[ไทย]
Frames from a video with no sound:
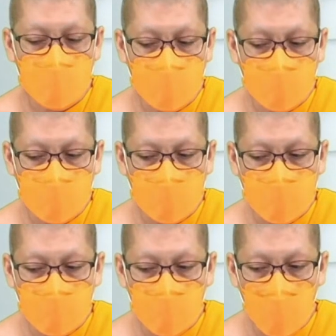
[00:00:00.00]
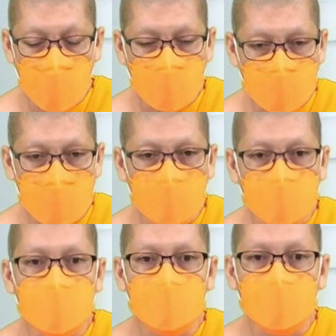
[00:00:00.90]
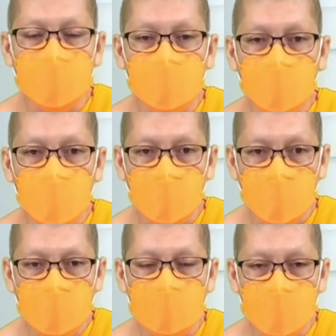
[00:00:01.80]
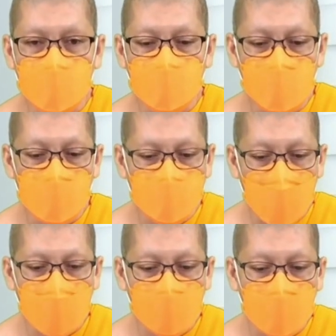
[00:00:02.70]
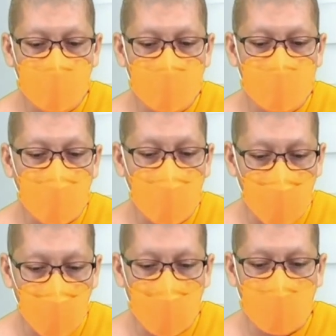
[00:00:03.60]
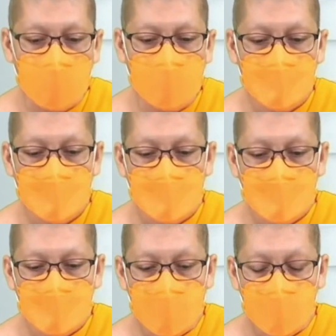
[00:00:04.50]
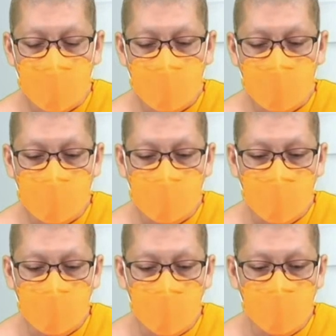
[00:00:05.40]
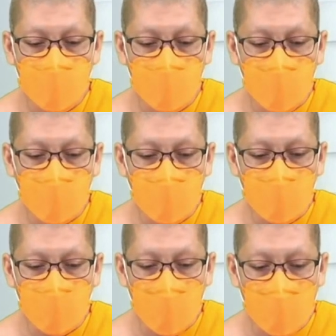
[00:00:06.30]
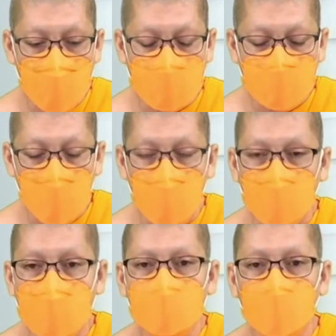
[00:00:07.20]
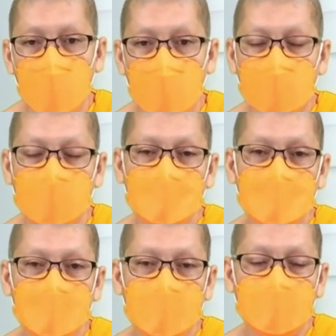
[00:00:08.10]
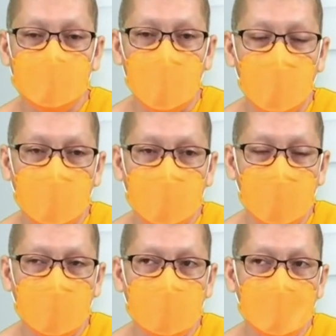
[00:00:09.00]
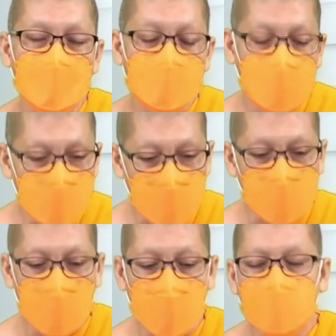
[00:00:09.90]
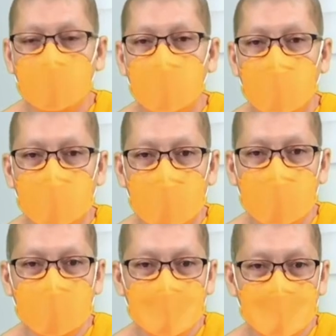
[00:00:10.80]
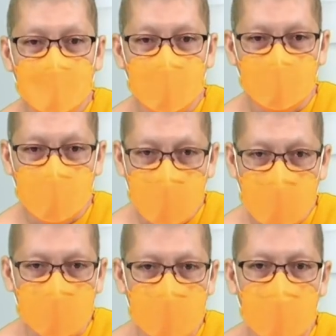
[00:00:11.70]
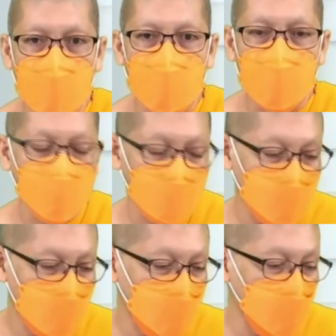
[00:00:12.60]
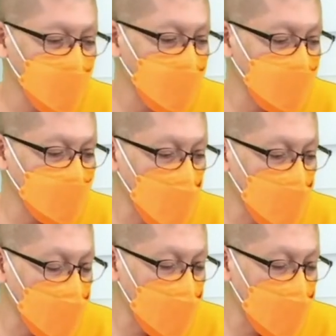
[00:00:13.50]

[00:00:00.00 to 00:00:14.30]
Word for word: ดหกเจ็ดหมื่นนะหกหมื่นเจ็ดหมื่นแปดหมื่นในแต่ละวัน แต่ยอดยอดซูมโดยรวมก็อยู่ประมาณสองล้านกว่า เกือบสองเออยี่สิบล้านกว่านะเกือบจะ 21 ล้านแล้ว เราก็ลุยกันต่อไป